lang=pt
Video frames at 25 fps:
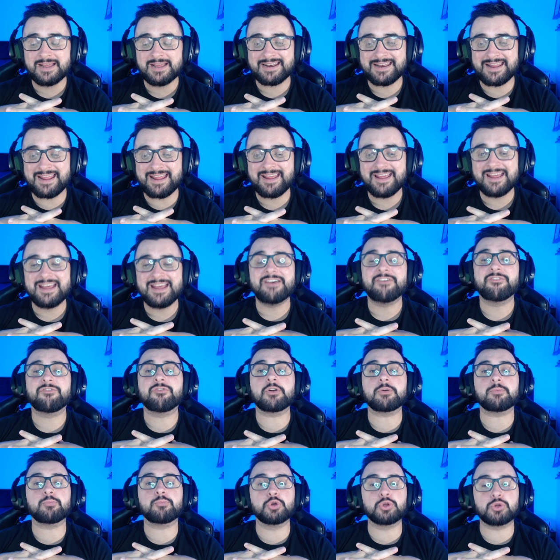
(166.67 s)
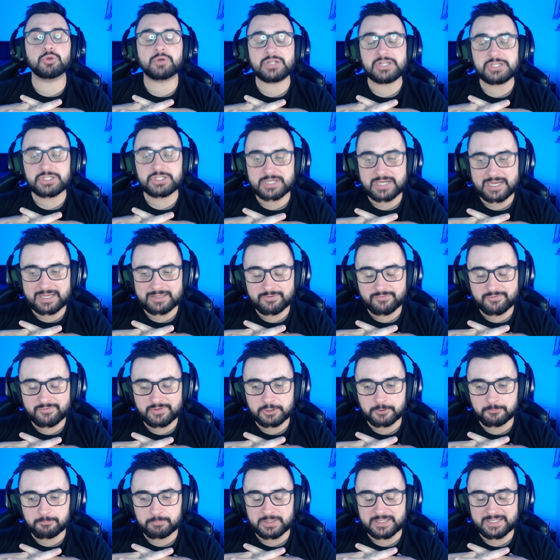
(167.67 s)
né? Foi muito criticado o
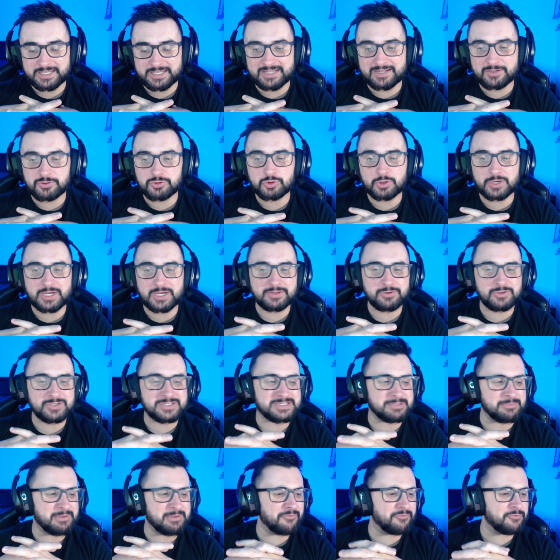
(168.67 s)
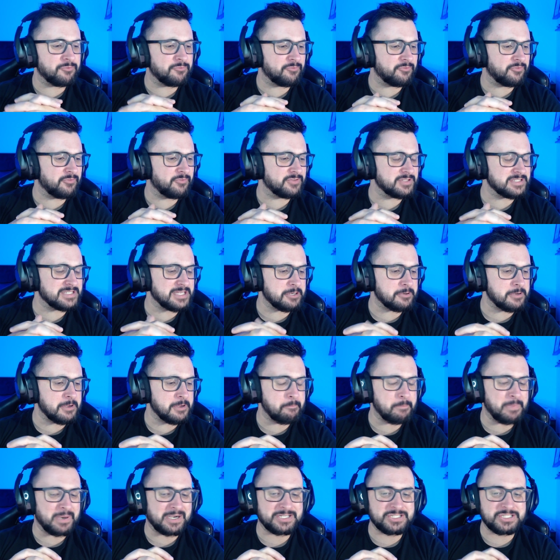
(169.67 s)
Vitor Pereira, os jogadores também fizeram uma
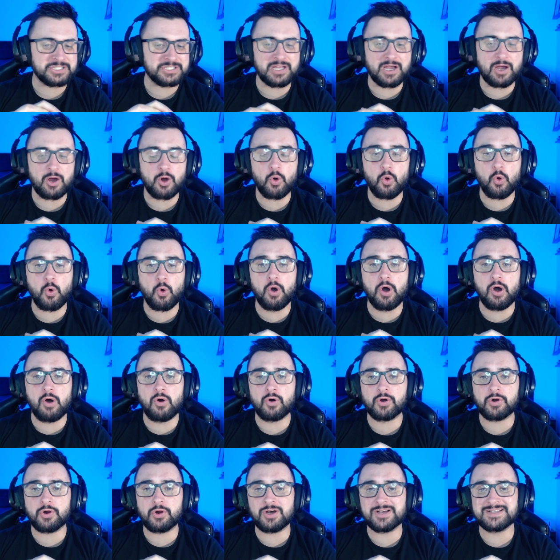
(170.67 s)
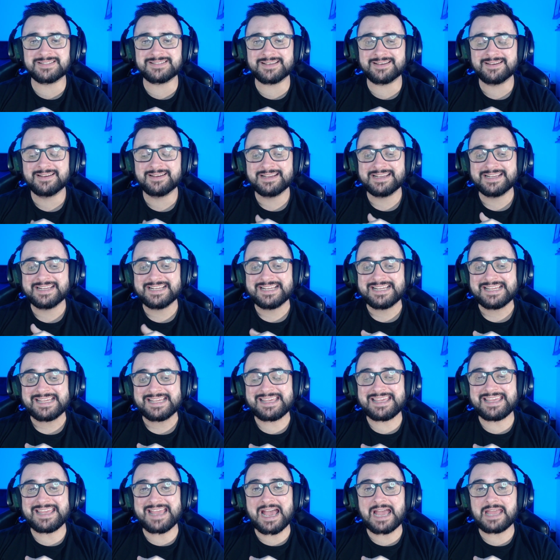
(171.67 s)
partida horrorosa.
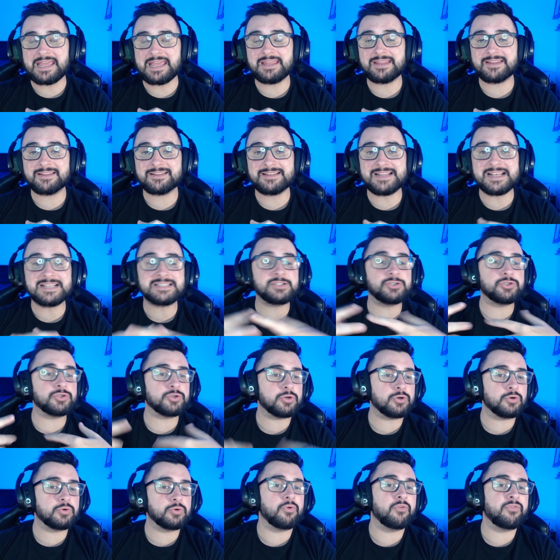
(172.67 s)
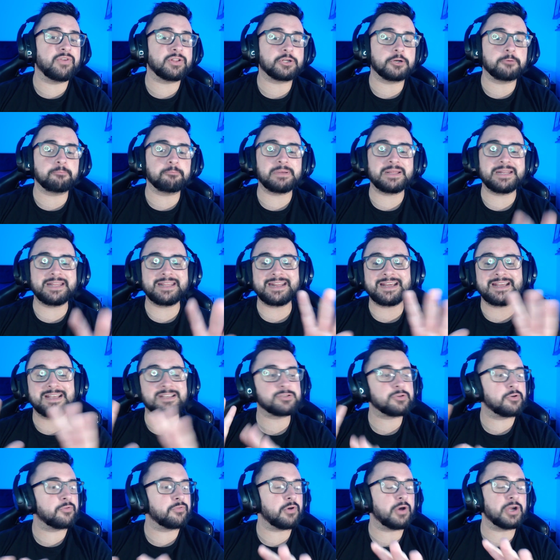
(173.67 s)
E aí, nesse jogo, o Vitor Pereira
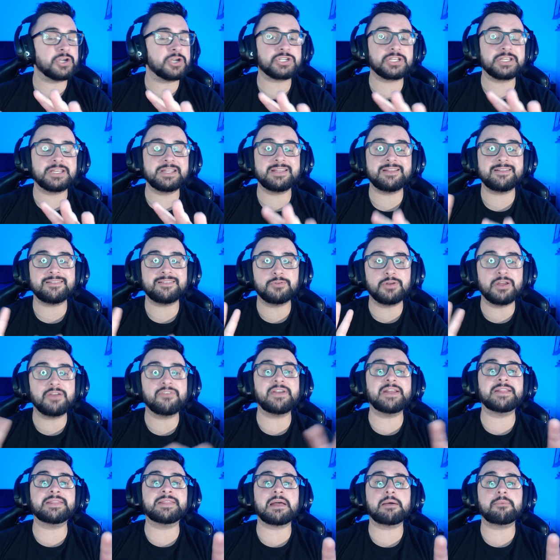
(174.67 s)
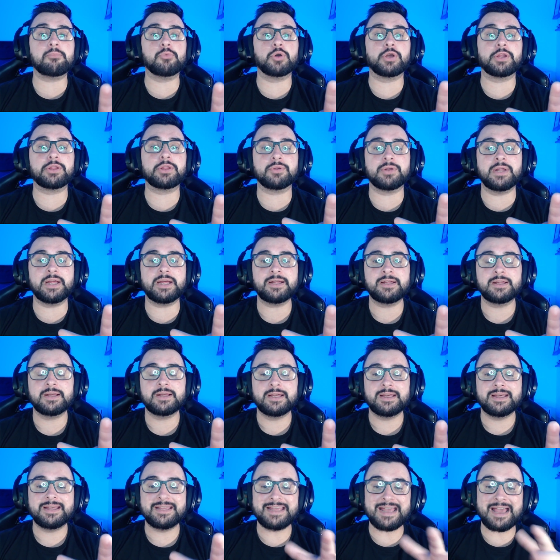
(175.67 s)
resolveu, acho que, não inventar muito, né?
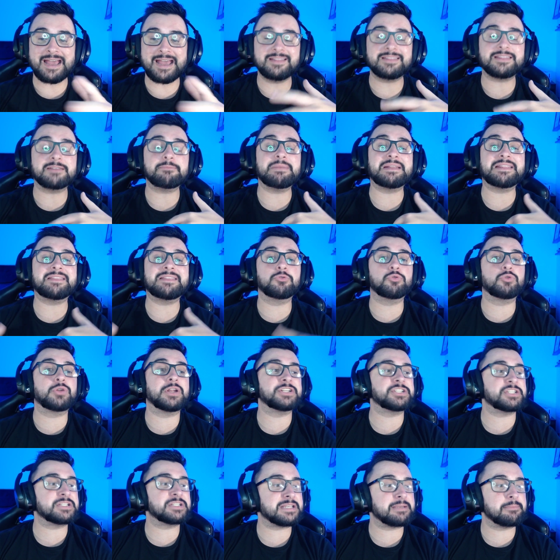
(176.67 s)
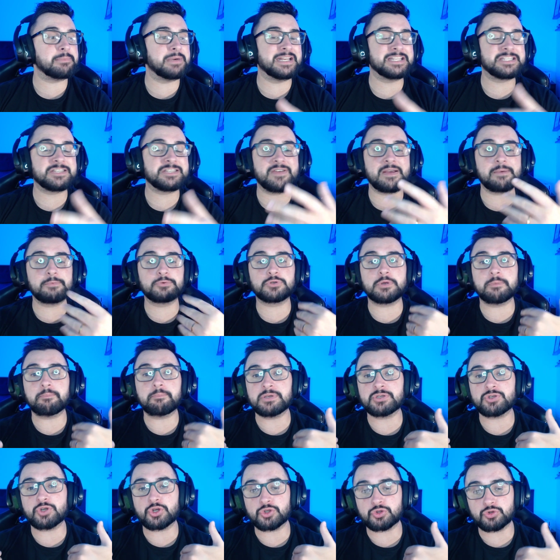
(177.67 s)
E aí também, durante a semana, tivemos o
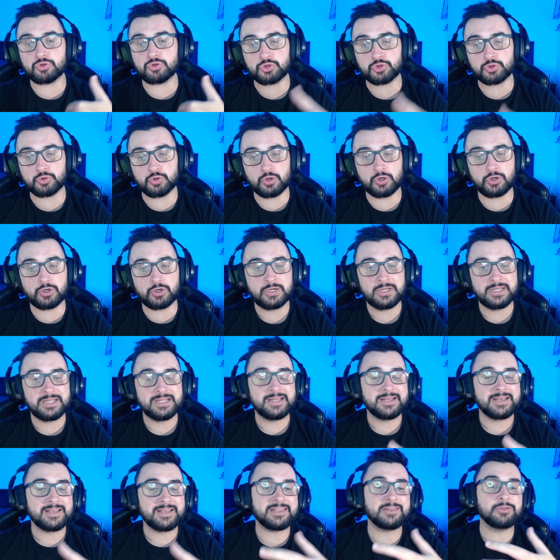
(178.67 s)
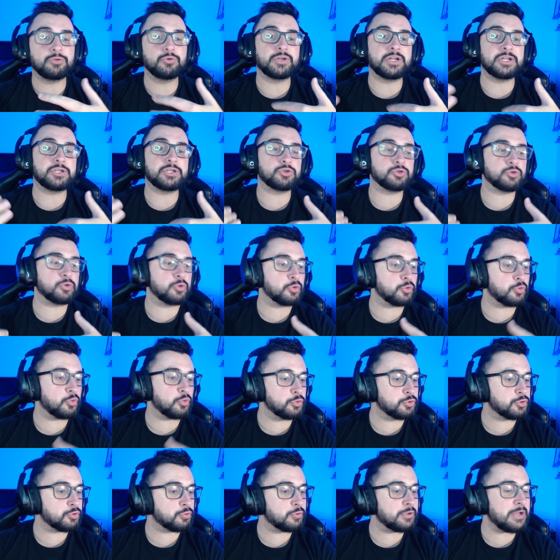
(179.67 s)
episódio do Jô, que durante o jogo
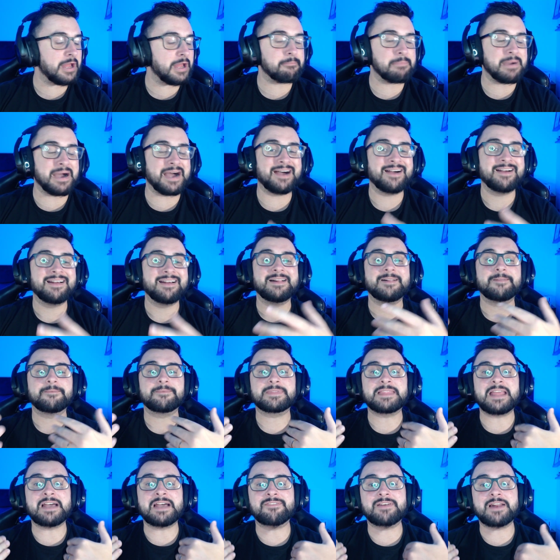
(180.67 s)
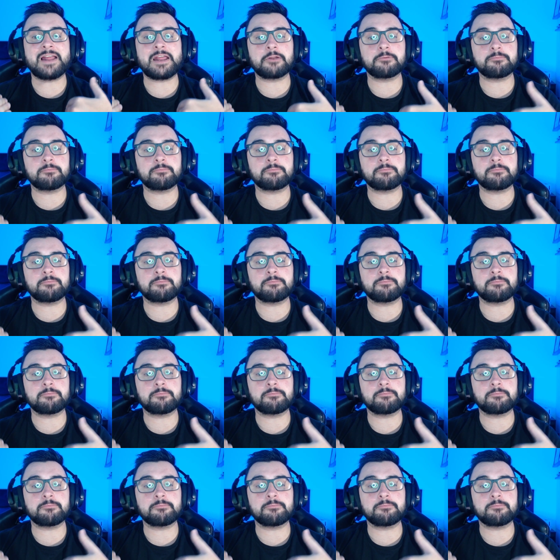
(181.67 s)
contra o Cuiabá tava lá no